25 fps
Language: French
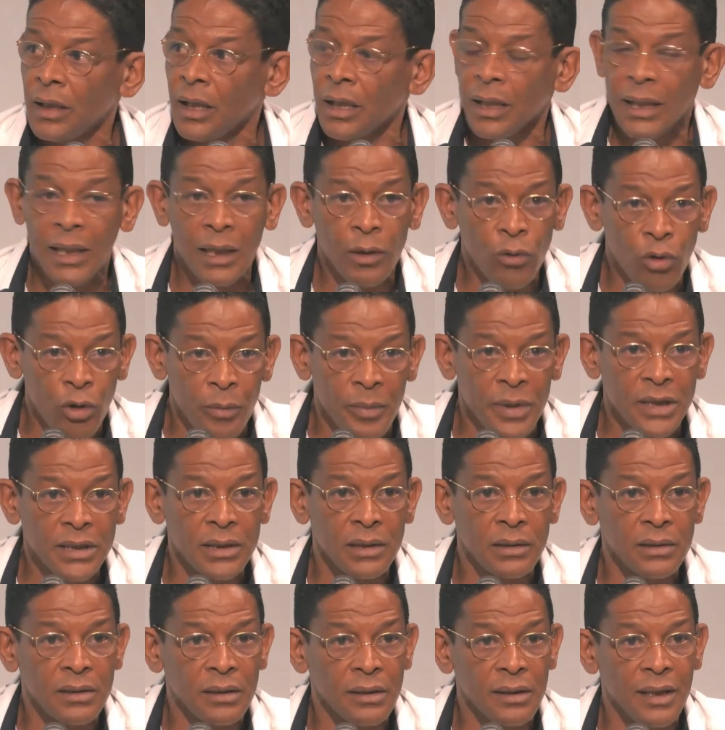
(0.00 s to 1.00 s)
les
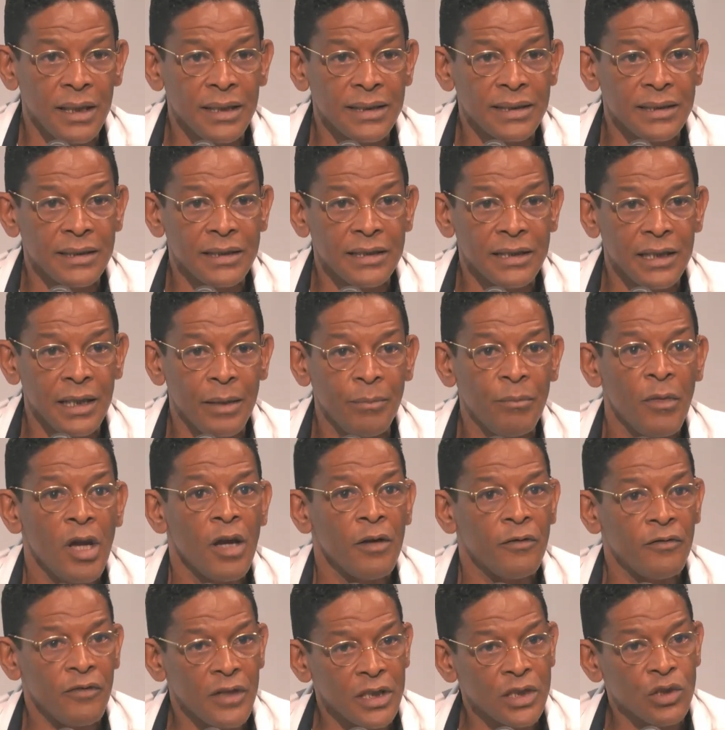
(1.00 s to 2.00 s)
représentants de la CTM,
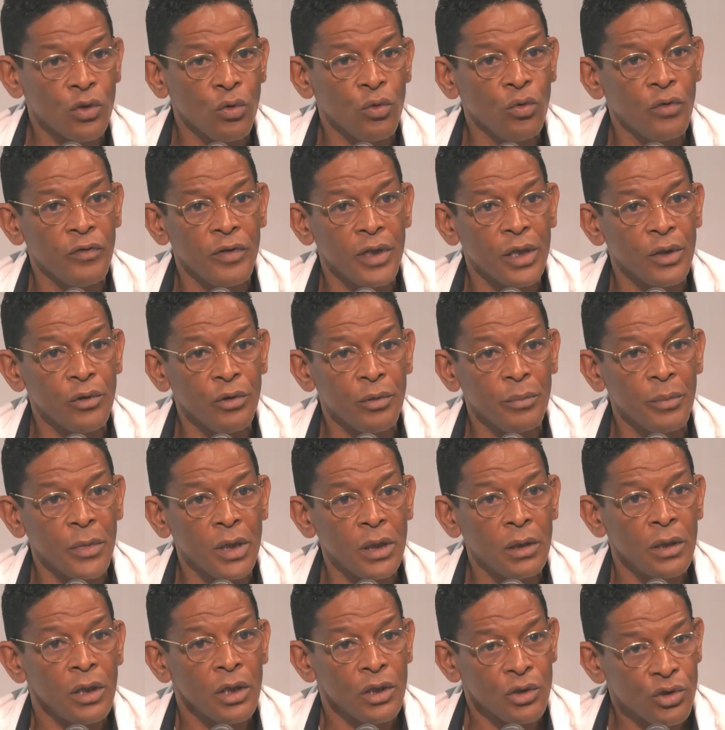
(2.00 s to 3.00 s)
face au
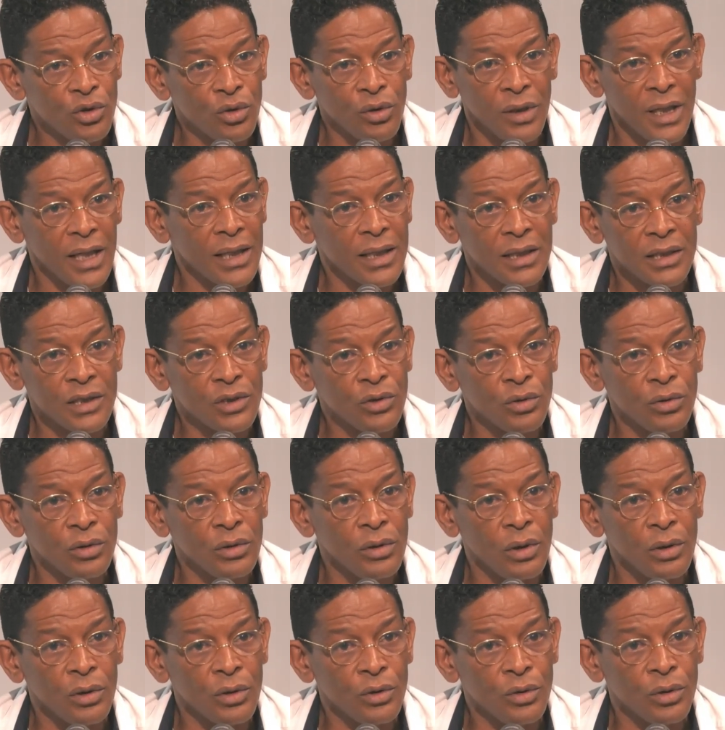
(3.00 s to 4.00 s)
gouvernement sur la question
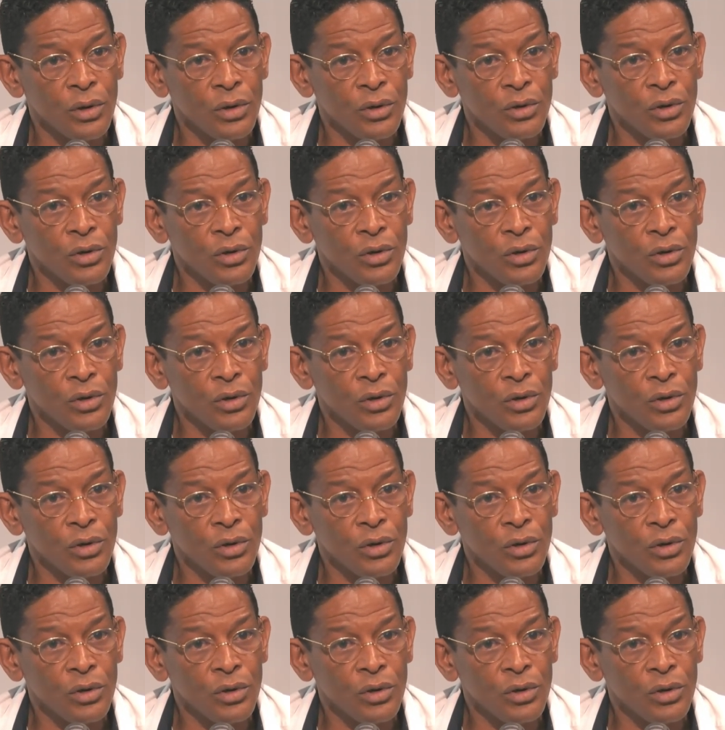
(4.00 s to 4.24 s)
du